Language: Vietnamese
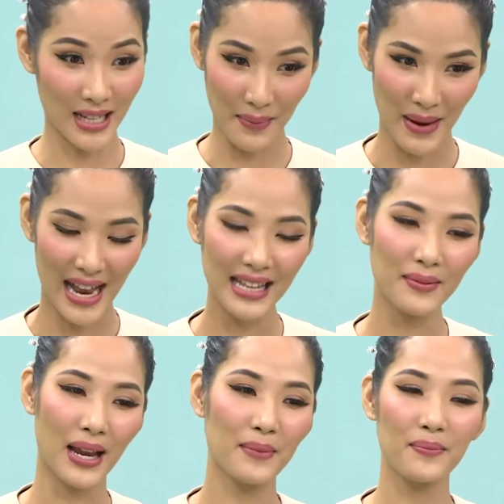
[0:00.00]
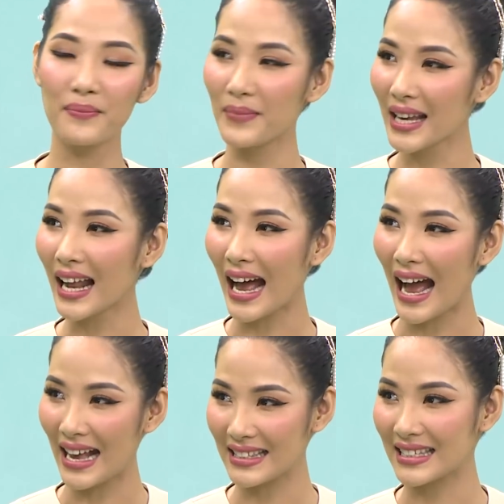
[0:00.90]
là bé nhưng ừ. mà em biết là
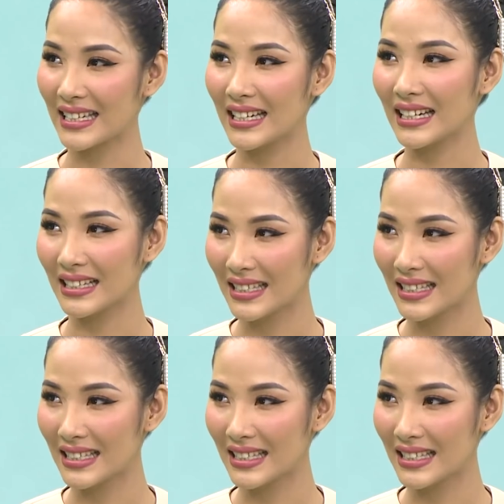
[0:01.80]
à chị